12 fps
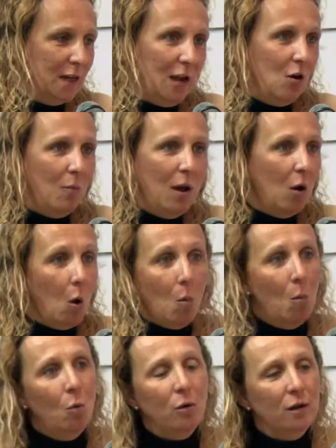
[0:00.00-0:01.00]
que es lo más
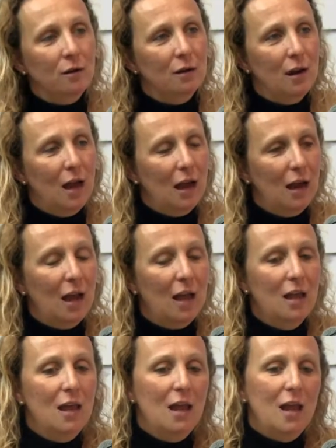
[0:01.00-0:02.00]
común
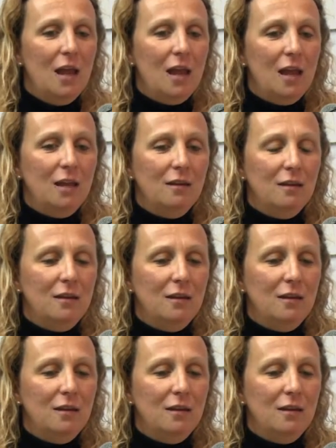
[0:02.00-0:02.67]
acá, este,